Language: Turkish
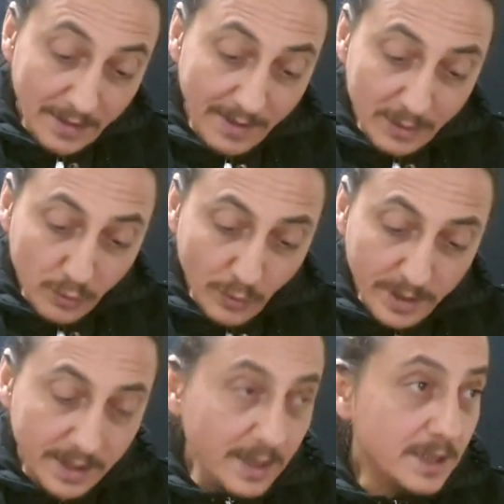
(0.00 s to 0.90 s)
Ve son
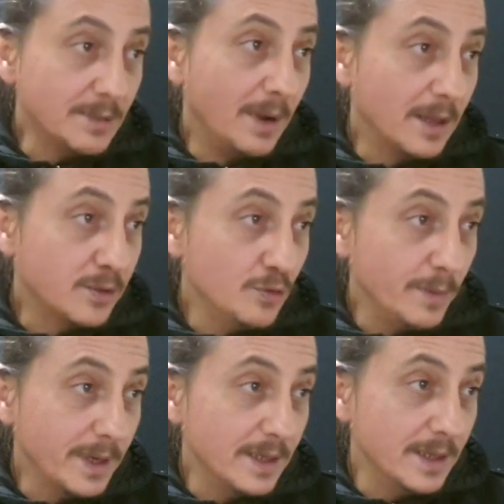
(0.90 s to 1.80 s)
iki isim 6
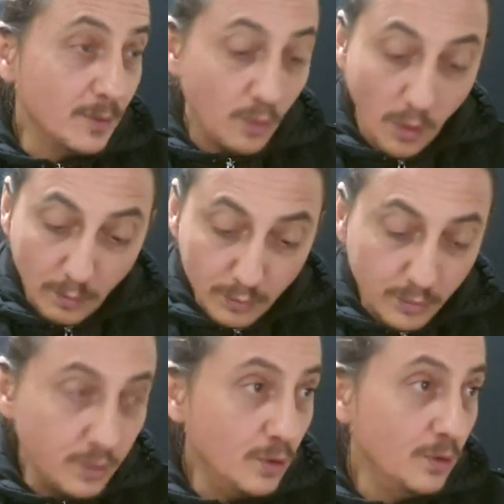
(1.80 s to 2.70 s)
numaralı
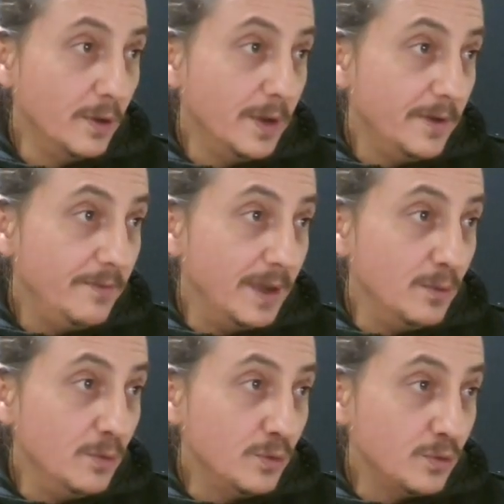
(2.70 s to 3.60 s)
komşu ve
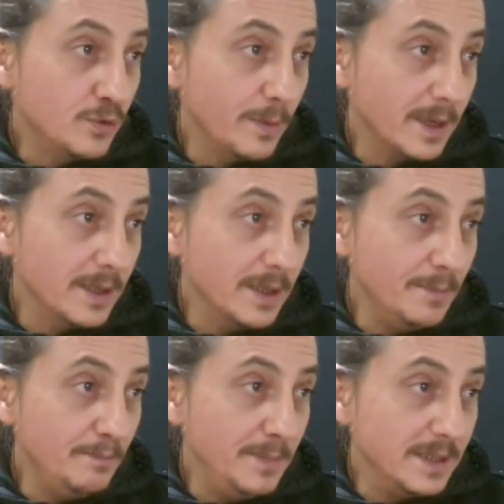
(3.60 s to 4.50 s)
3
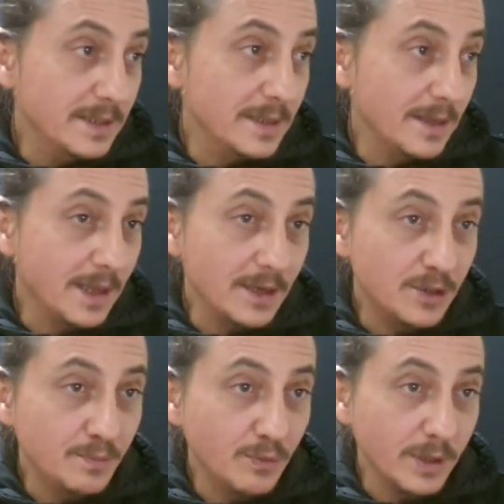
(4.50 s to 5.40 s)
numaralı
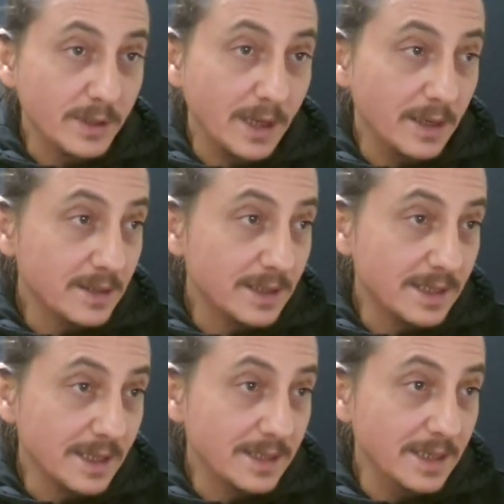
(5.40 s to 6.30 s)
Mistadaş burada
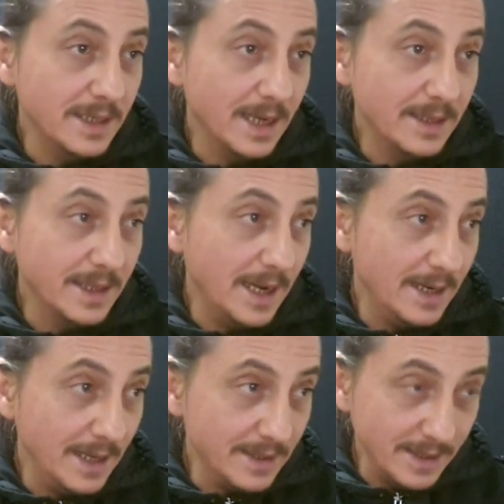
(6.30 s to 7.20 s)
sırasıyla
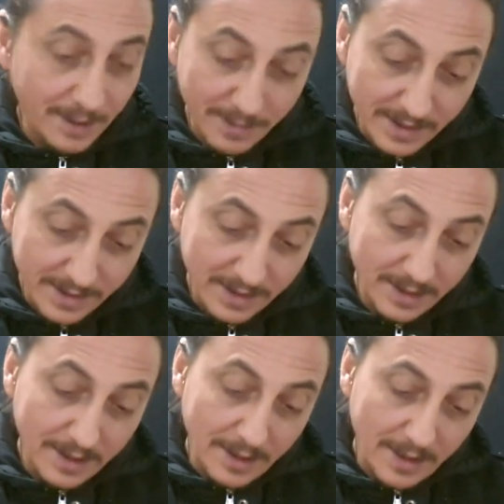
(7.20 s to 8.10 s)
değerlendirilebilir.
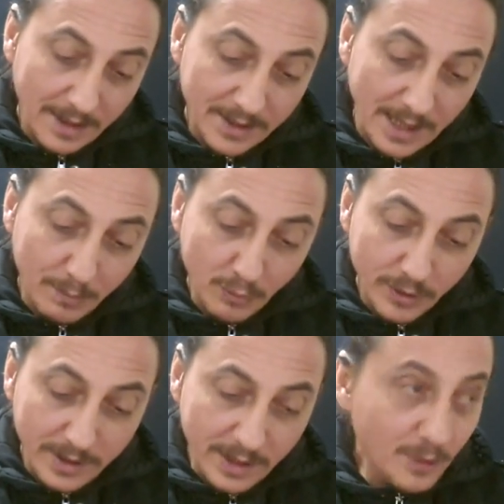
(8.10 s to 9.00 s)
Hatta
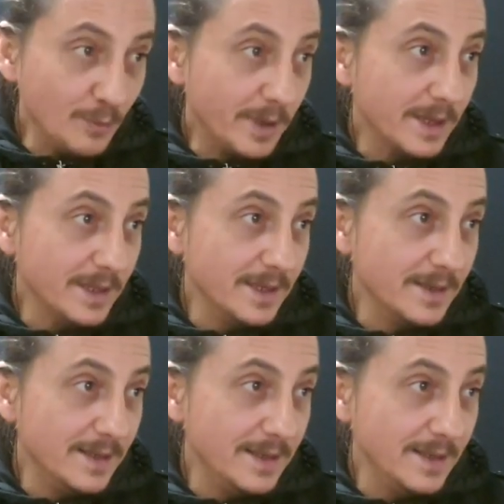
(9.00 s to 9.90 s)
burada 7 numaralı
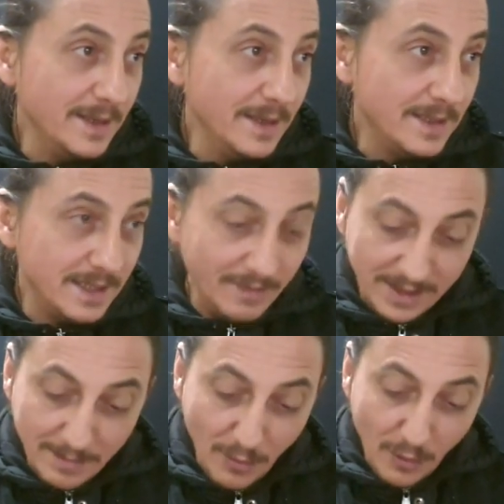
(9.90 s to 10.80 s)
e,
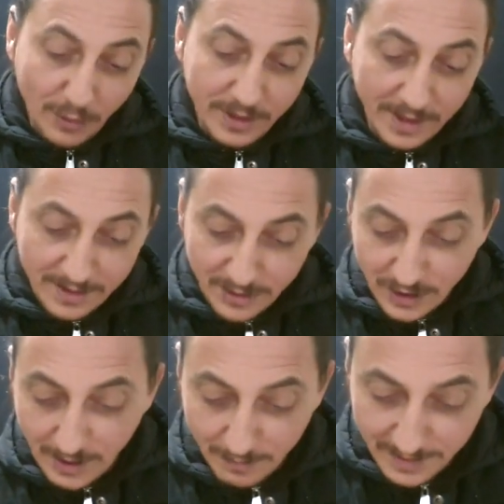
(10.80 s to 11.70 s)
Sweetie Börl'ü
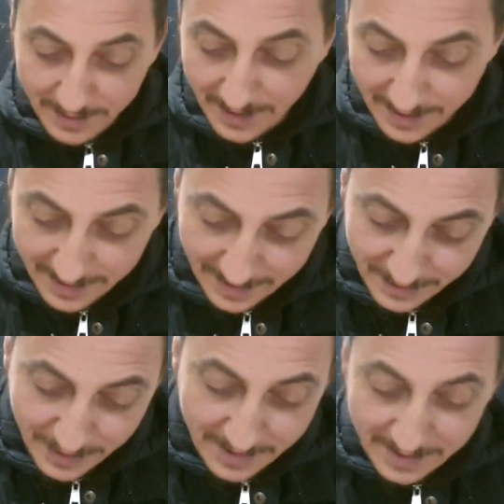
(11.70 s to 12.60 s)
yazacağım. E,
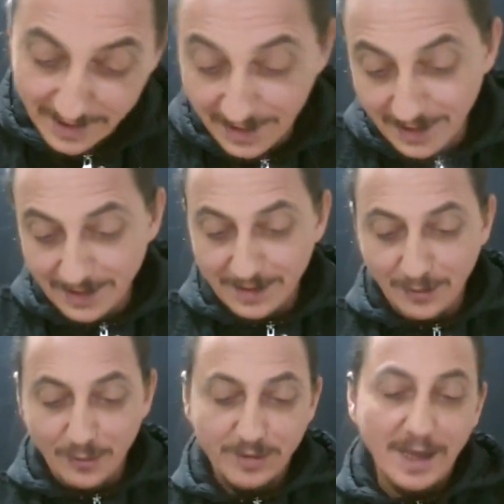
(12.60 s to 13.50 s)
arkadaşlar e,
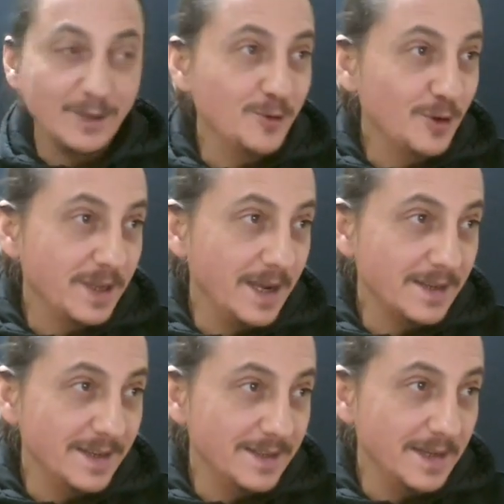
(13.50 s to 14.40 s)
daha sonraki
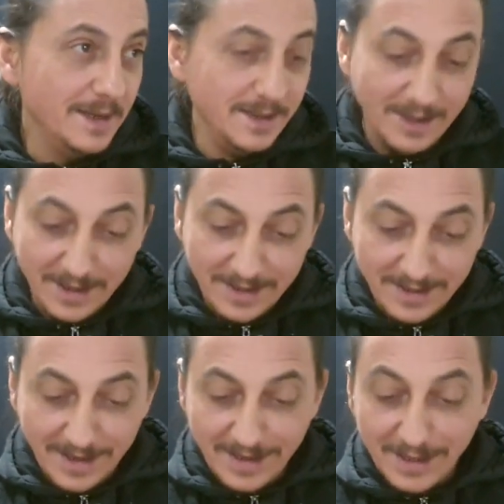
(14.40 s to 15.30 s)
ayaklarda
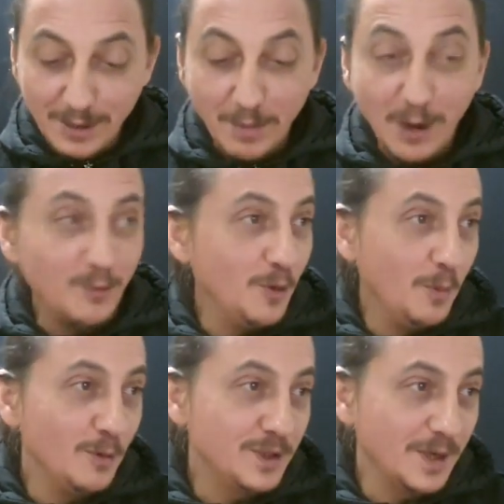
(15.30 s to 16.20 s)
yine 2
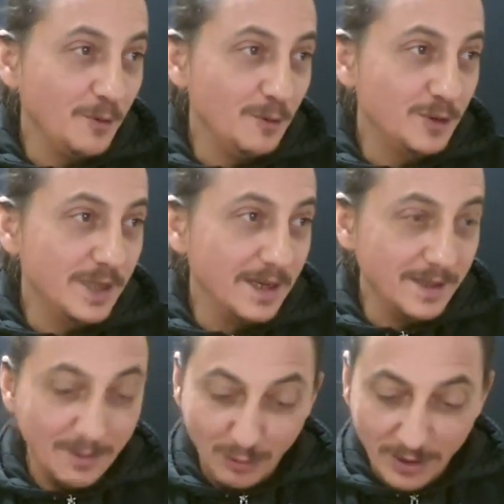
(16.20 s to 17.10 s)
bankom olacak. O yüzden
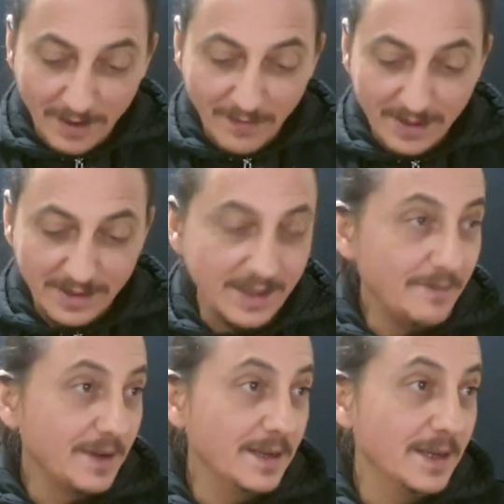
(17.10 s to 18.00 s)
e, buralara fazla
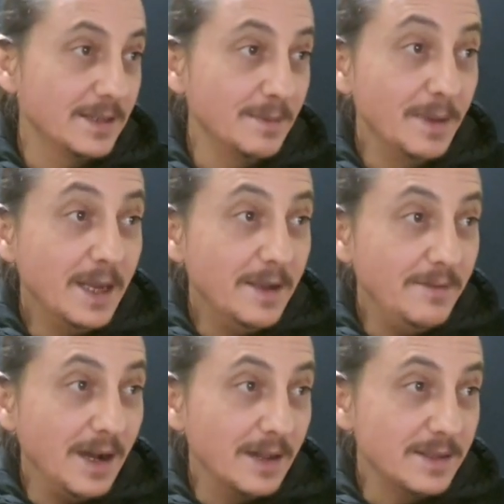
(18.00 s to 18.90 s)
safkan yazdım.
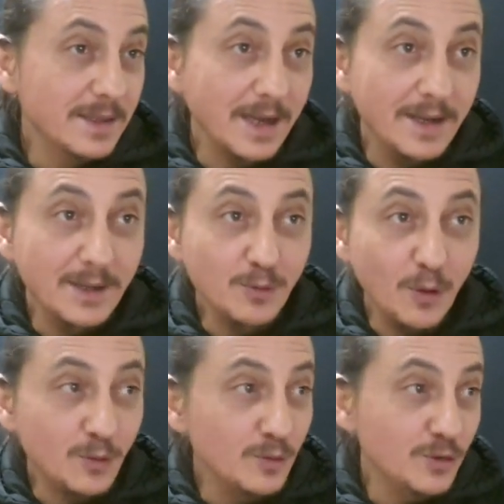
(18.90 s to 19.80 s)
Ve altılı ganyanın
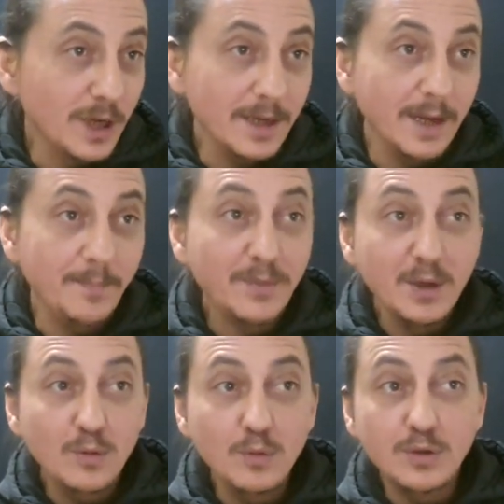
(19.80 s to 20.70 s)
4. ayağı.
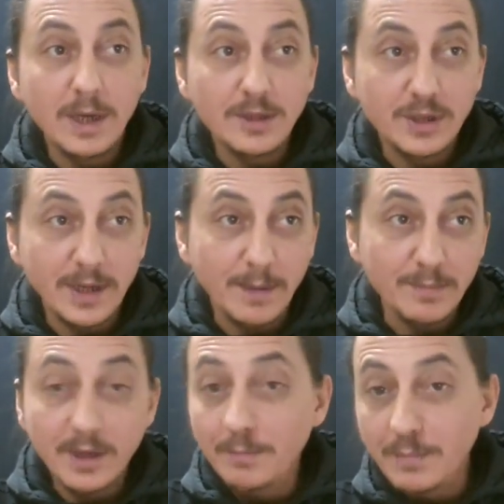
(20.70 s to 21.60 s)
3 yaşlı
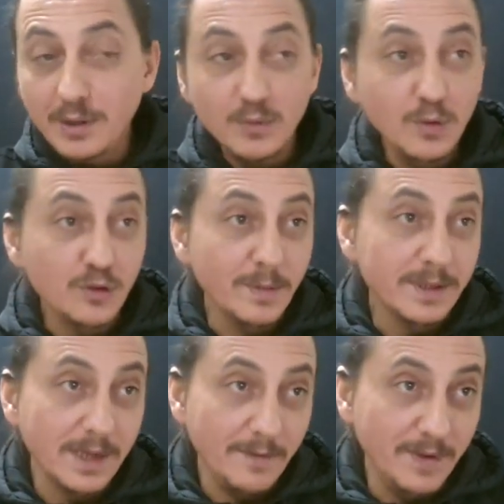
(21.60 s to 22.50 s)
Arapların 1200
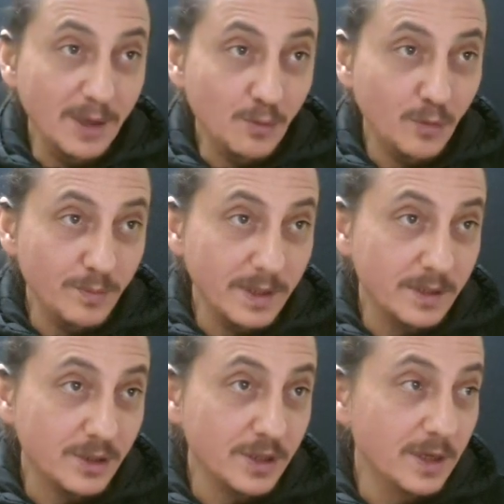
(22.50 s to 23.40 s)
mesafeli kum
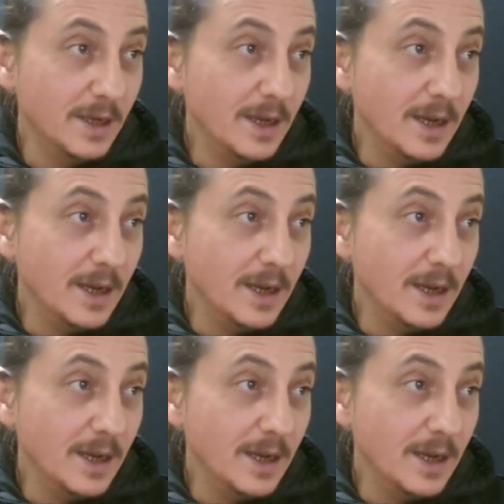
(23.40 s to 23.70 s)
yarışı.